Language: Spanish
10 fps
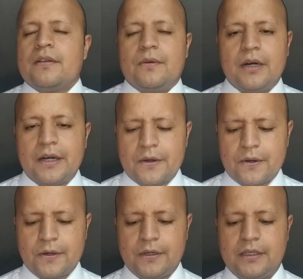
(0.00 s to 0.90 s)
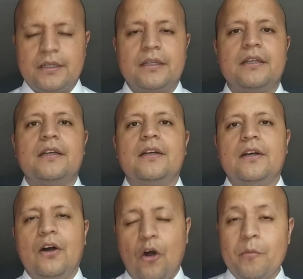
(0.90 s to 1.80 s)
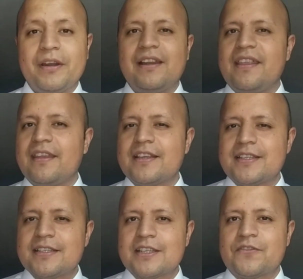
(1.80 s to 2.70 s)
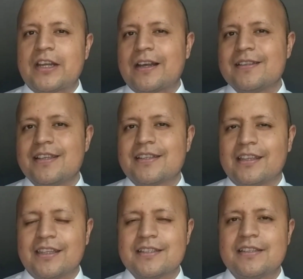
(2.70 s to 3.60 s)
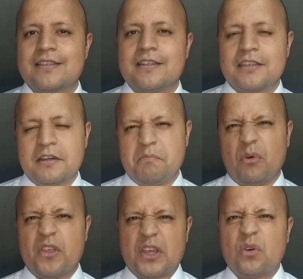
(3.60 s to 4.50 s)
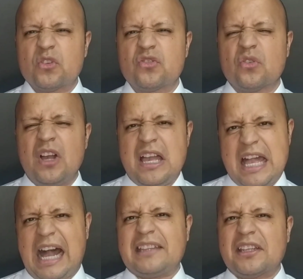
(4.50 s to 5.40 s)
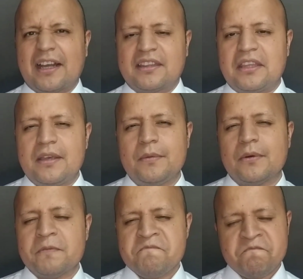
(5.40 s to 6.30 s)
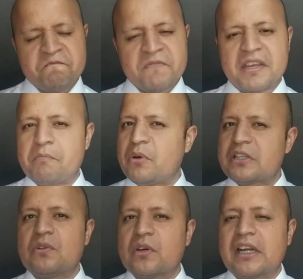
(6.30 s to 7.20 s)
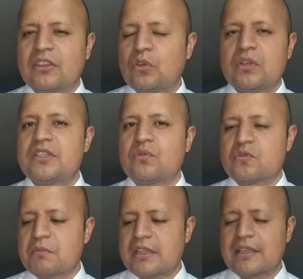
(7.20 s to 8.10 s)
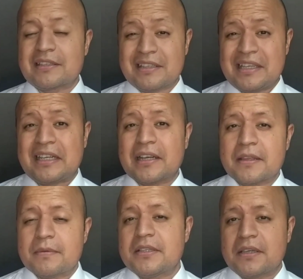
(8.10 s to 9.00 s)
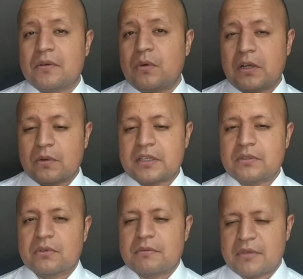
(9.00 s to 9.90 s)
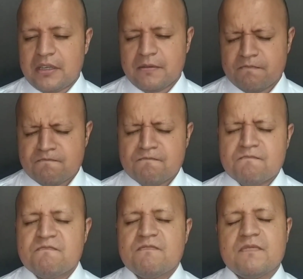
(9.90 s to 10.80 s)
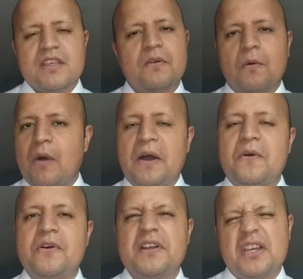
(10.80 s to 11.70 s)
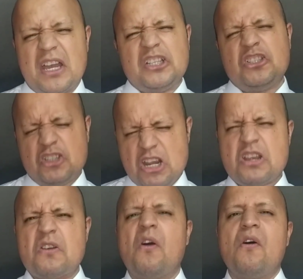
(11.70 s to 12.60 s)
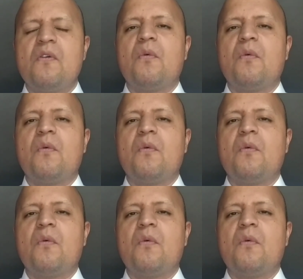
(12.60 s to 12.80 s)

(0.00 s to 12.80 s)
¡Wow! Hombre Leder es de esas fragancias que te hacen sentir poderoso, atractivo, que puedes lograr todas tus metas y cada vez que huelo esto en mí, digo, wow, qué chingón